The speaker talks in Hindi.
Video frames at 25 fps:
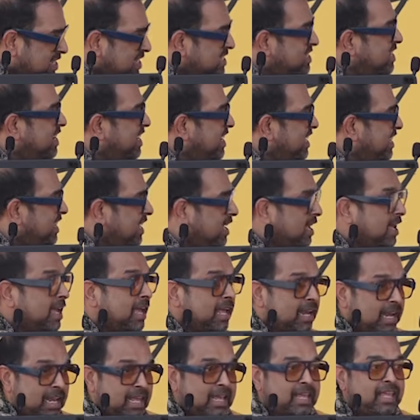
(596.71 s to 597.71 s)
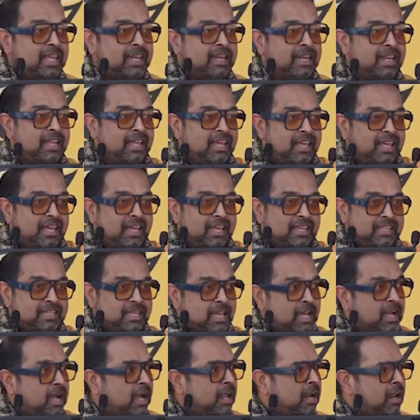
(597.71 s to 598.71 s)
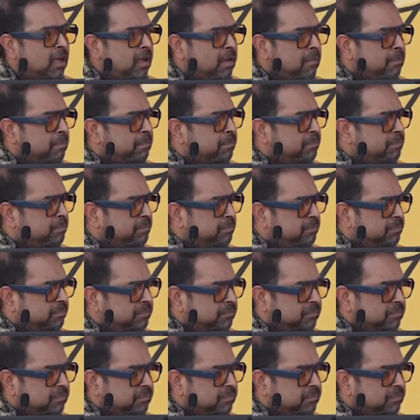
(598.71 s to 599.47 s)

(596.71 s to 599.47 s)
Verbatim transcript: शास्त्रीय संगीत है लेकिन ये गाना